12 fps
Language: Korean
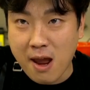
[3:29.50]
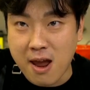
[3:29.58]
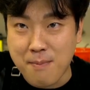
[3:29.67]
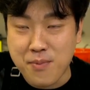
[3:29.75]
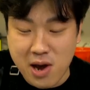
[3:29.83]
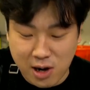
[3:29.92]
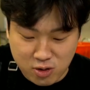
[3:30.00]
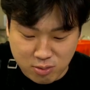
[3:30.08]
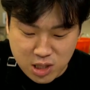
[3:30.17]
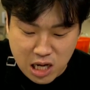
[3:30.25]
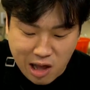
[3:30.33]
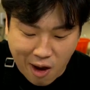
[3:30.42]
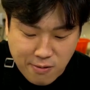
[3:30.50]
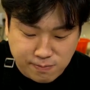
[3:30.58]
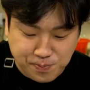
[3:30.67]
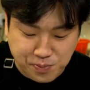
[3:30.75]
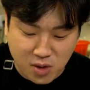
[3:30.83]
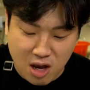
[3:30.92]
계피 향이 좀 세다
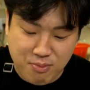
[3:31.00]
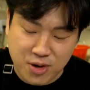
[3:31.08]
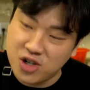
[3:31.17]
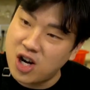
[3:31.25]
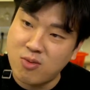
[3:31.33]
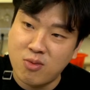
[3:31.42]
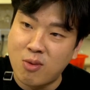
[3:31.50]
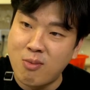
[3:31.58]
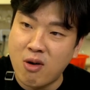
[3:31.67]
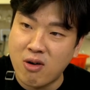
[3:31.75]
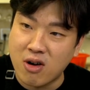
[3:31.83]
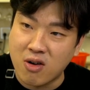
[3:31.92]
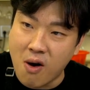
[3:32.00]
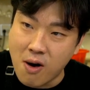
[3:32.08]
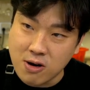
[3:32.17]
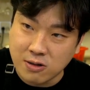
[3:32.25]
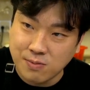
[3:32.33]
계피 싫어하면 못 먹어요 이거